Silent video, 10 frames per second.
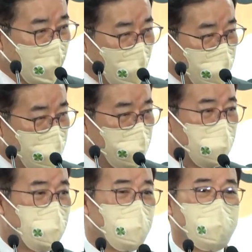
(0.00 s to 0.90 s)
한번
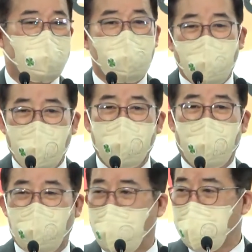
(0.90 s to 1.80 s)
그
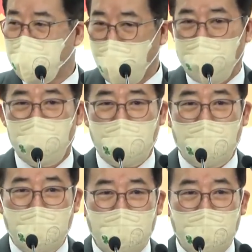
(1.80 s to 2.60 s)
열람이라도 한번 해보자.